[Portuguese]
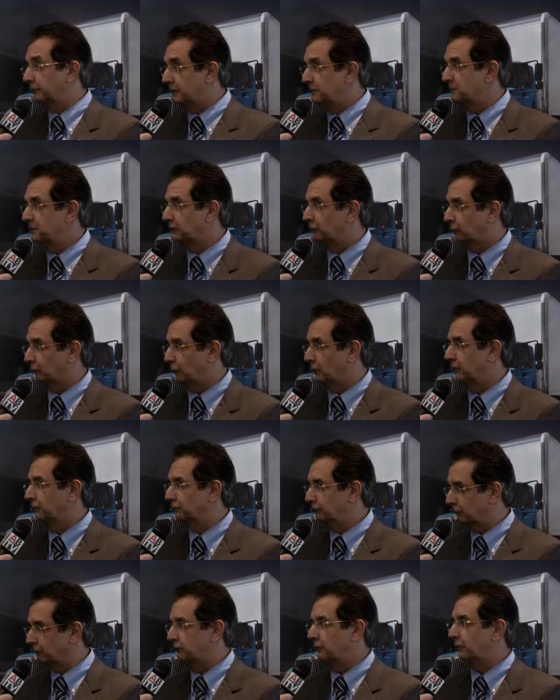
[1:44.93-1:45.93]

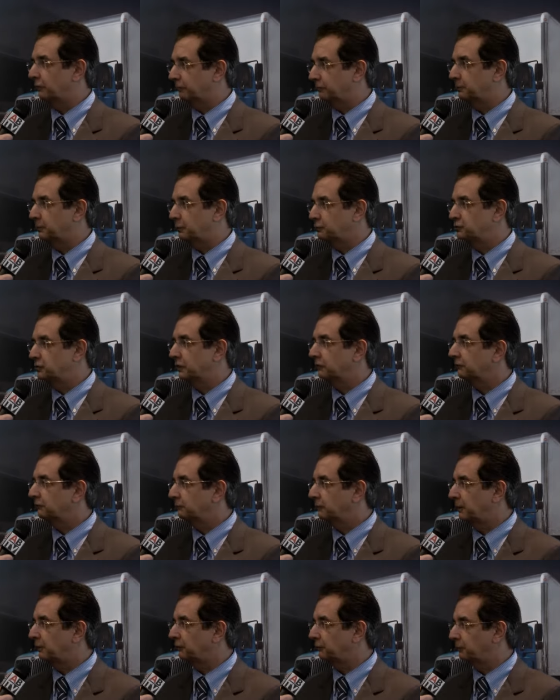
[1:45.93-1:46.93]
ambições, os nossos projetos
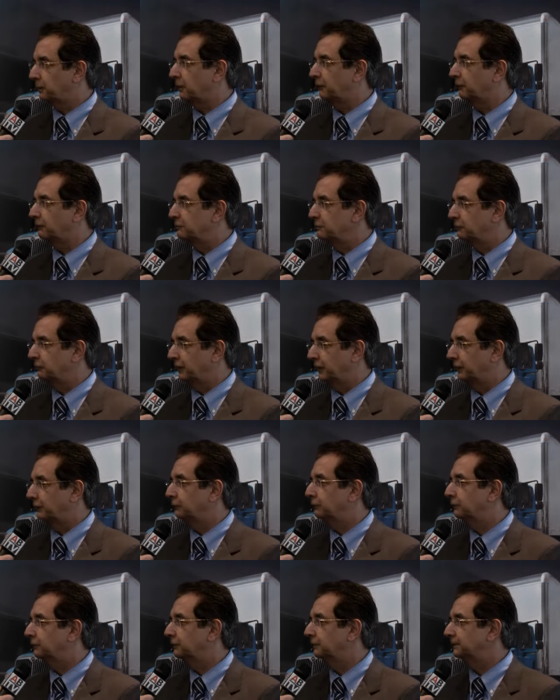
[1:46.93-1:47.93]
para os próximos
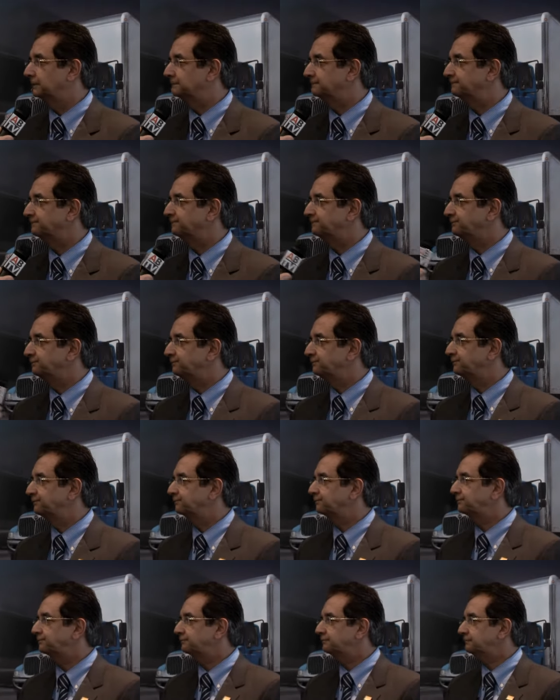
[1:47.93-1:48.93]
anos.
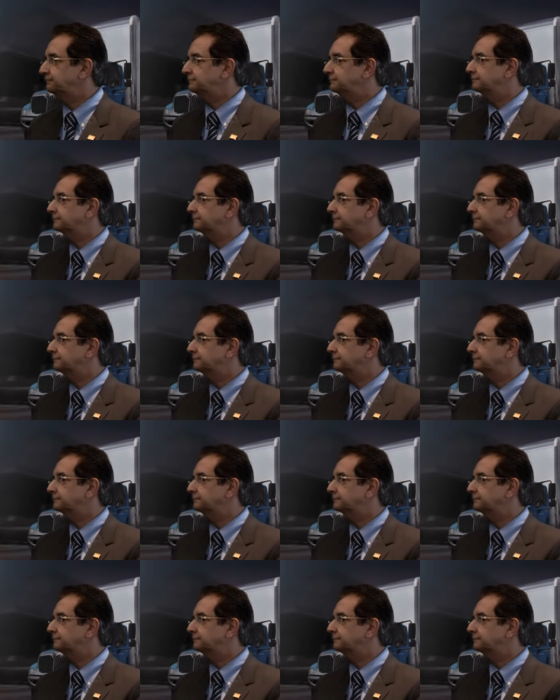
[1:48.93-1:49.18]
Você trouxe um